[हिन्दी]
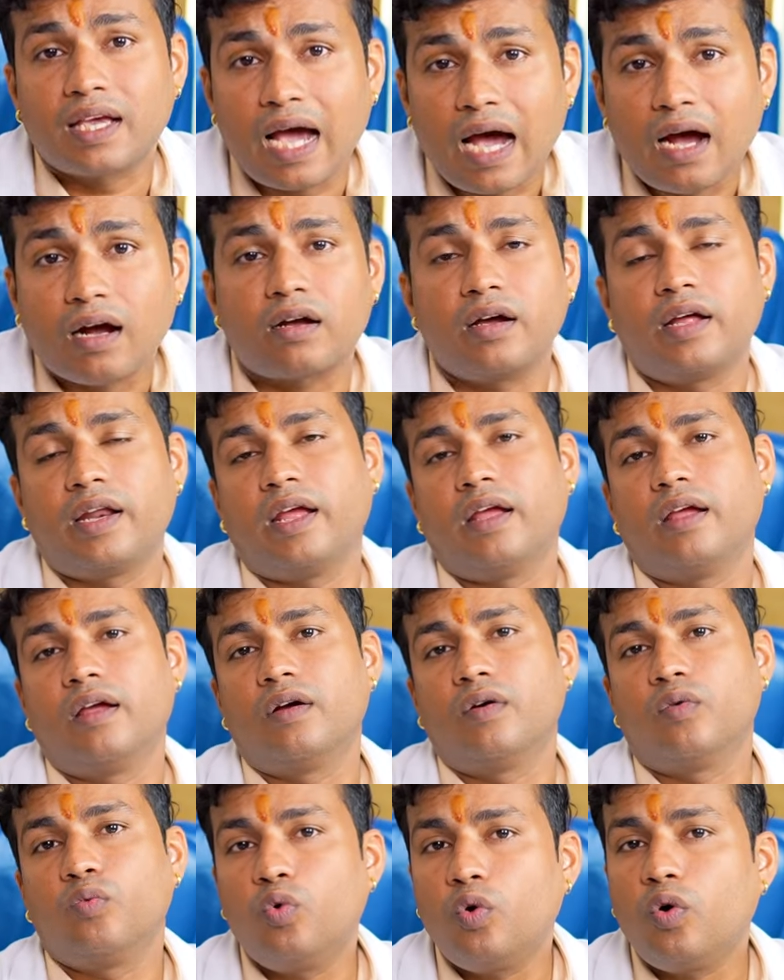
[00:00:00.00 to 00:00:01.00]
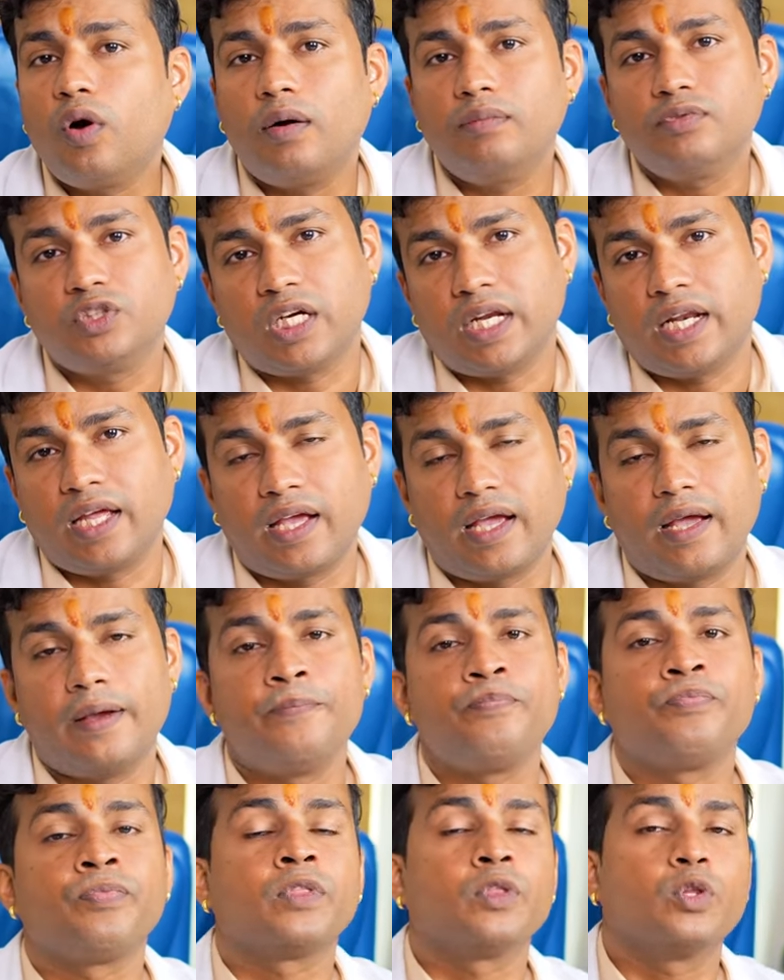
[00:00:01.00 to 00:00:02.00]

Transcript: क्या करें वो हम जानेंगे